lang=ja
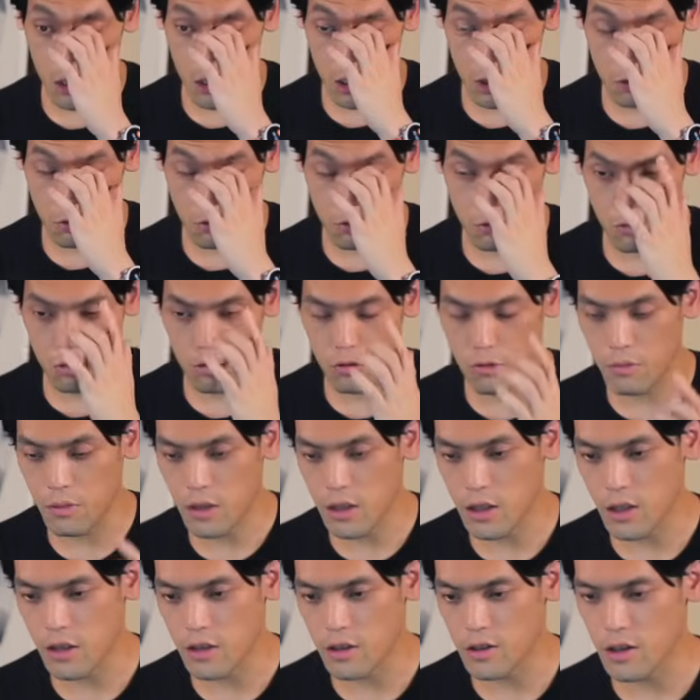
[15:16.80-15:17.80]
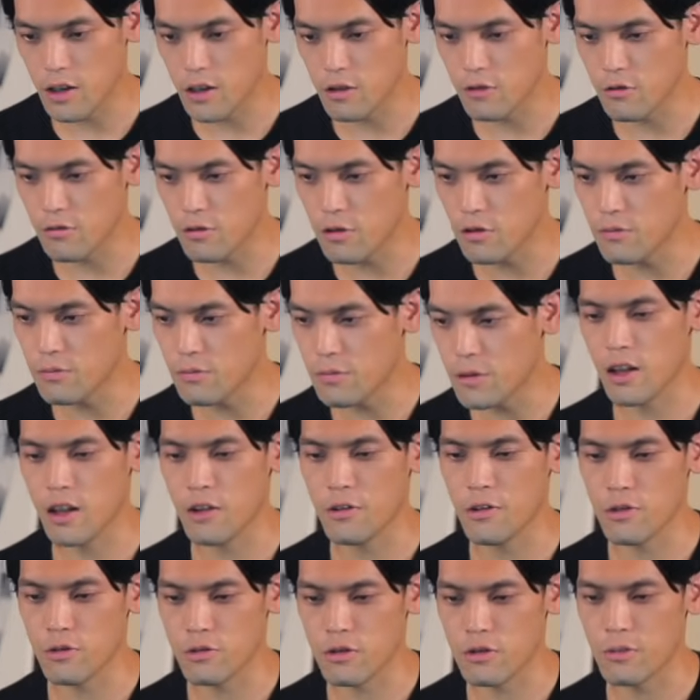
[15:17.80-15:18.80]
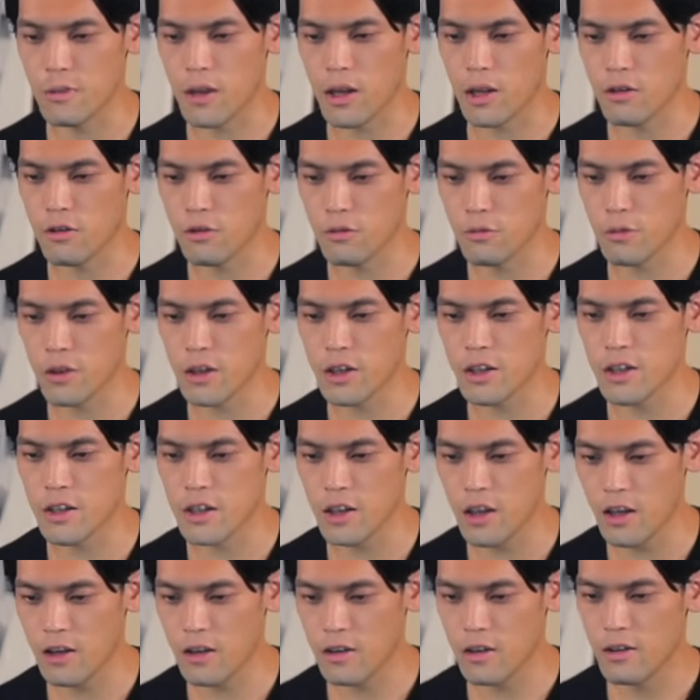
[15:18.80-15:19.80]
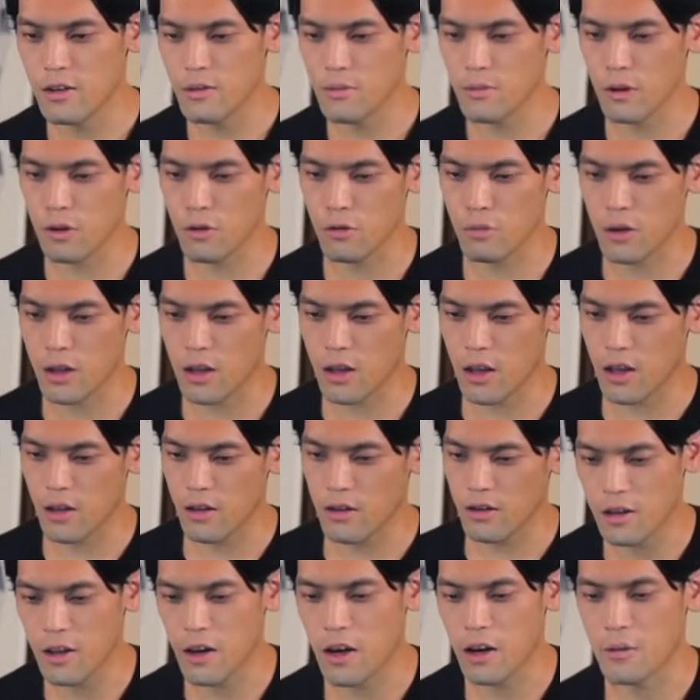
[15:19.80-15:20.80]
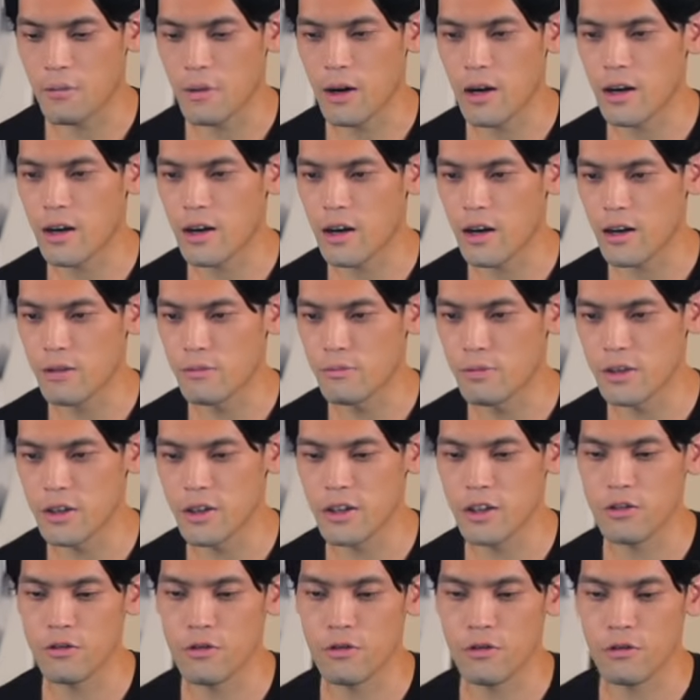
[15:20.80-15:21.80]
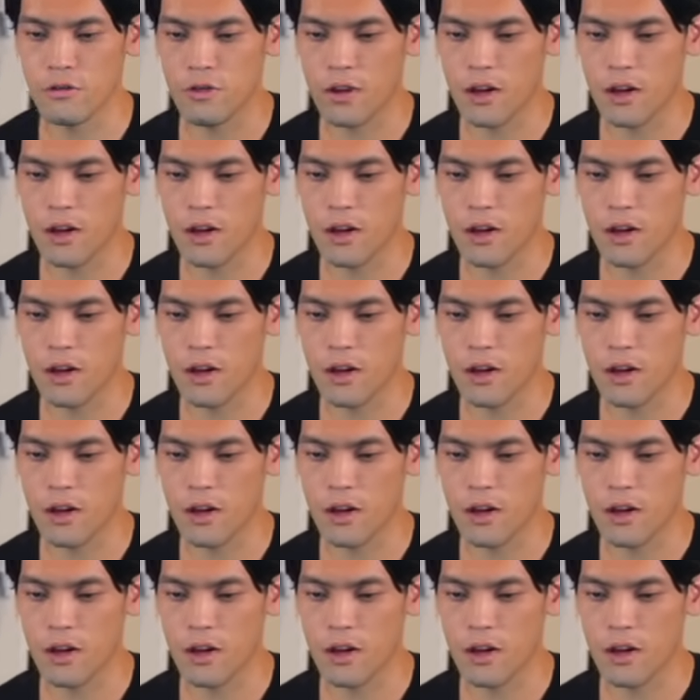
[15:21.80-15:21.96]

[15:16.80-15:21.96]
あのー、みんなで使うよ方はおすすめ友達でねまとめてであれば、はい、プレゼント用と